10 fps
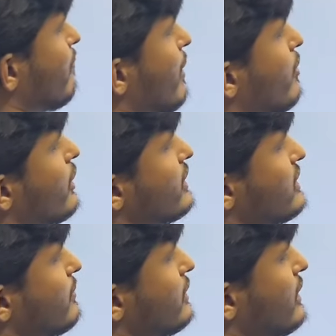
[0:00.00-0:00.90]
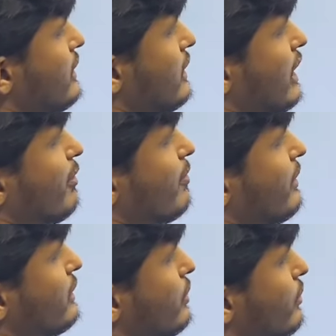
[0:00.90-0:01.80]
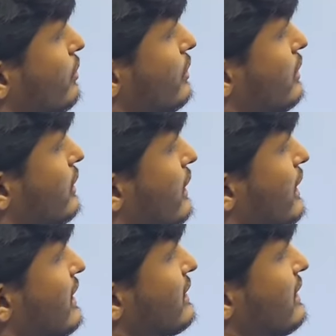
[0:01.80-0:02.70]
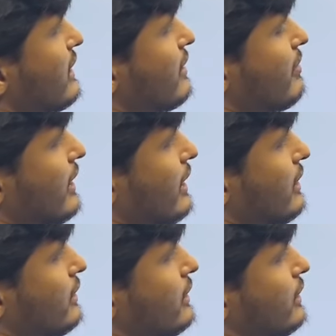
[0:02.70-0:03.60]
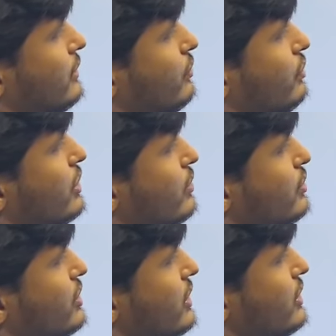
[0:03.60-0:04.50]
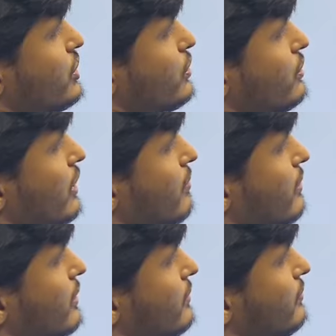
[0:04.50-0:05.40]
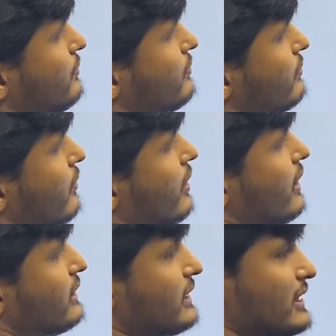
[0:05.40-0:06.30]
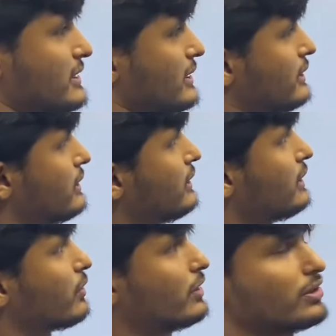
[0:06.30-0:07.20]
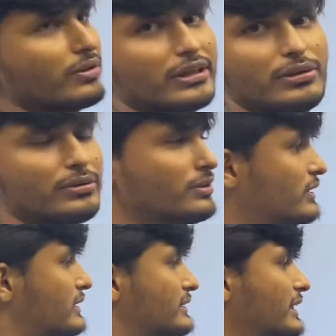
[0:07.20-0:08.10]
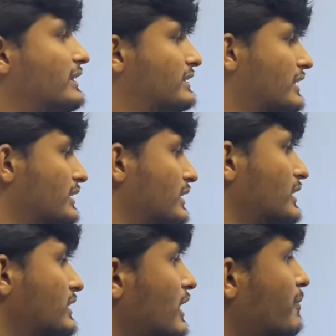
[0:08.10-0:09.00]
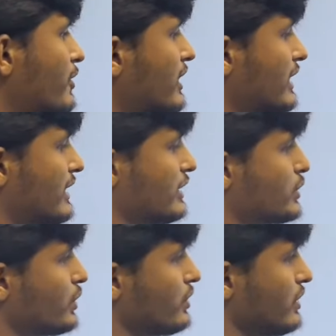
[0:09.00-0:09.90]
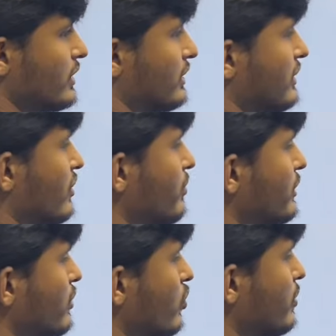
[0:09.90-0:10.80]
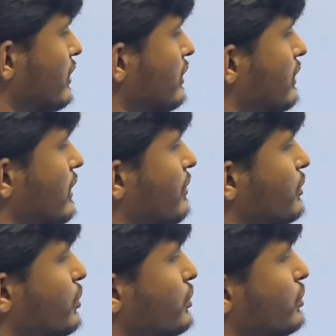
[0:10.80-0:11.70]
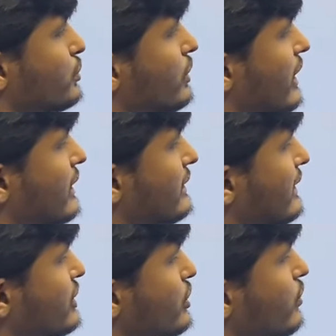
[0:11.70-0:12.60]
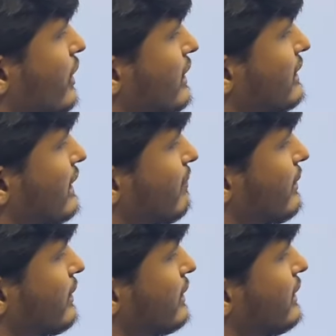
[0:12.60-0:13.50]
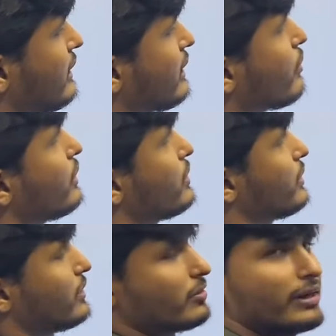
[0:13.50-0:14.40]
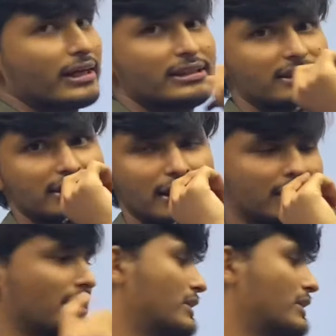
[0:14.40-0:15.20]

ব্যবহারিক জ্যামিতি এবং বৃত্ত এখান থেকে ভাইয়া দুইটা কোশ্চেন শিওর থাকবে ঠিক আছে কয়টা হয়ে গেল তিনটা তারপর এখানে আসো ত্রিকোণমিতিক অনুপাত এবং দূরত্ব উচ্চতা এখান থেকে শিওর একটা থাকবে কয়টা হয়ে গেল ভাইয়া চারটা